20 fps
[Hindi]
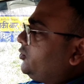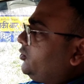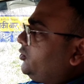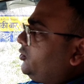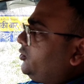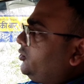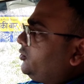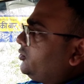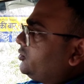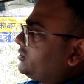
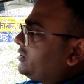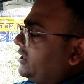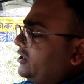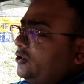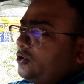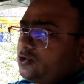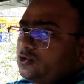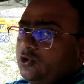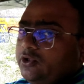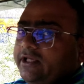तो
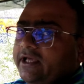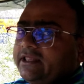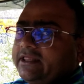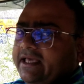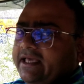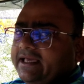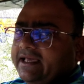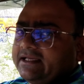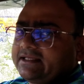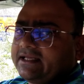चलिए दोस्तों
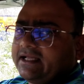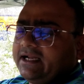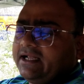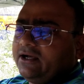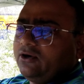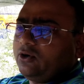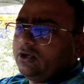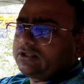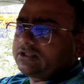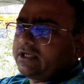देखते हैं कैसा
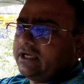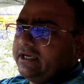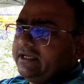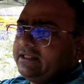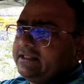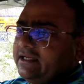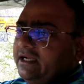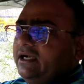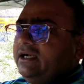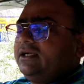रहा होगा उसका
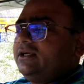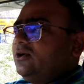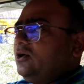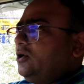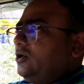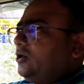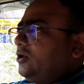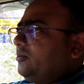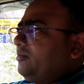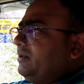रिजल्ट
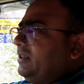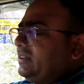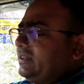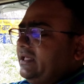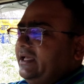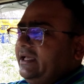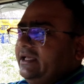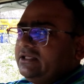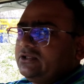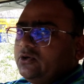और
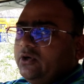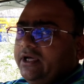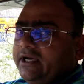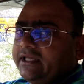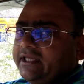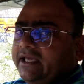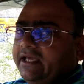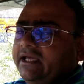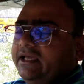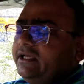मिलते हैं
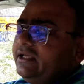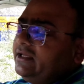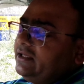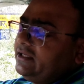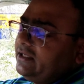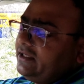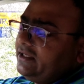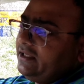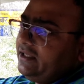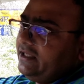जोहर के
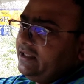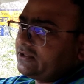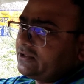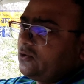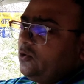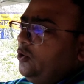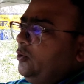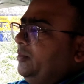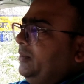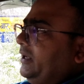
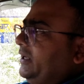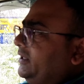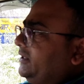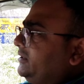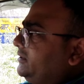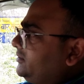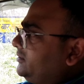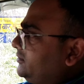स्कूल में